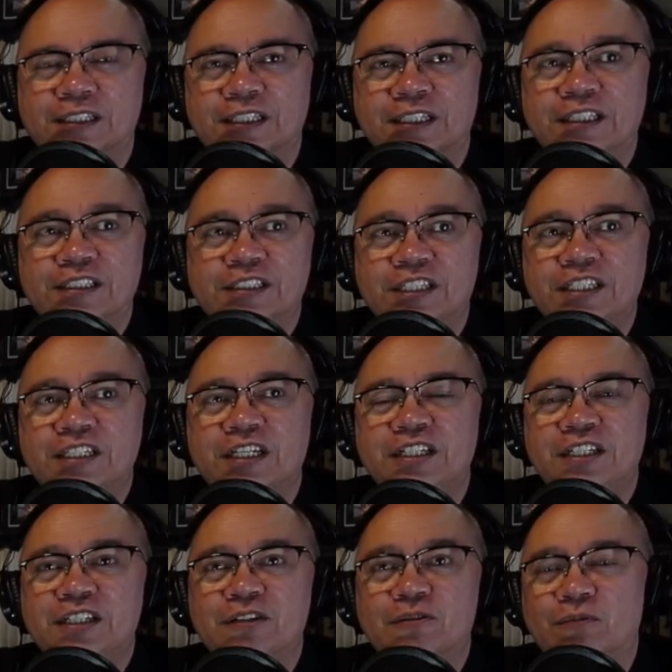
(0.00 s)
hindi
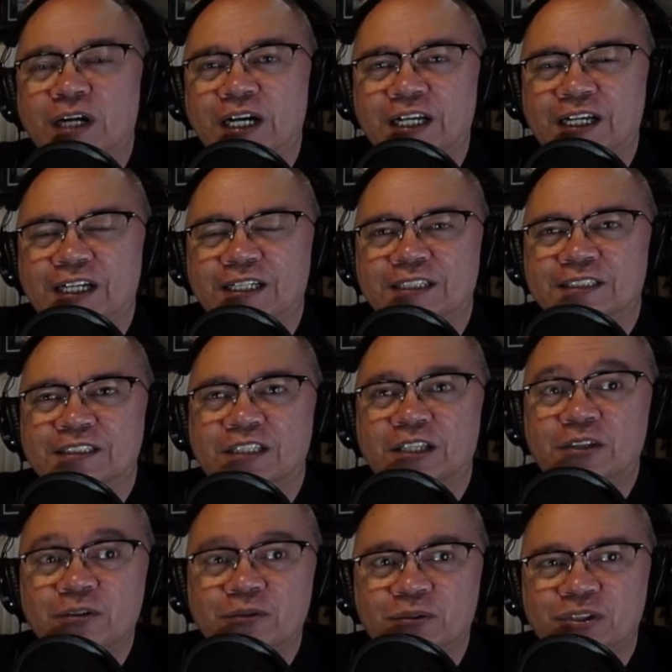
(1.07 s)
naniniwala sa
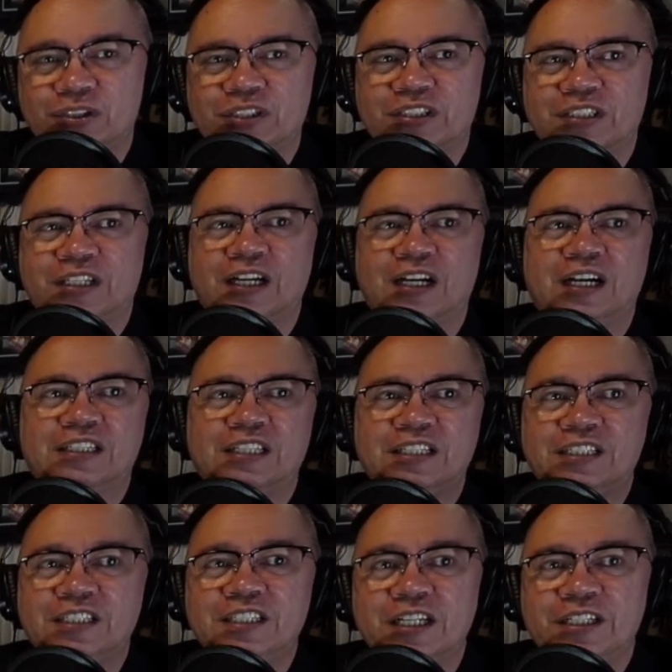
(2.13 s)
Diyos at
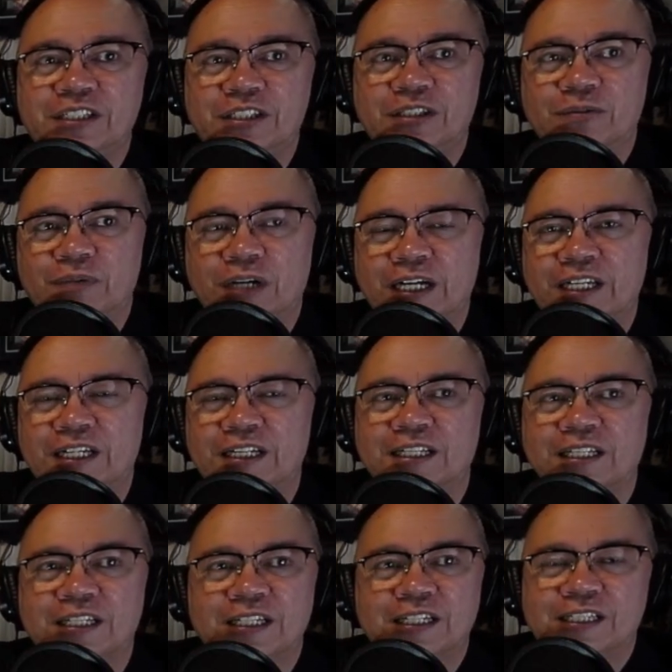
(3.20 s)
hindi naniniwala
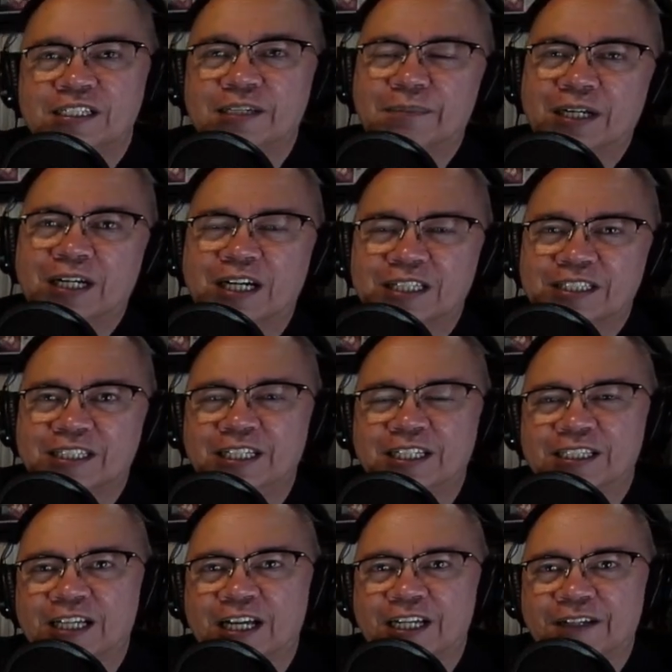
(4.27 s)
sa mga
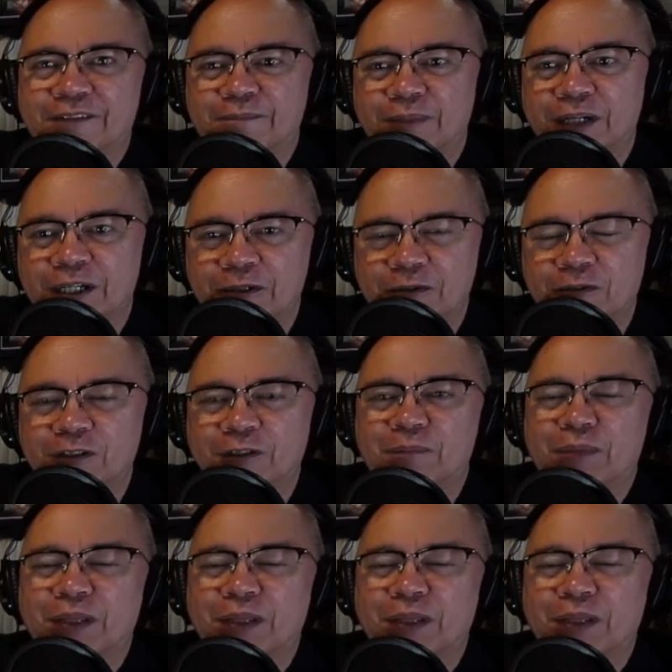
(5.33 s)
salita ng Panginoon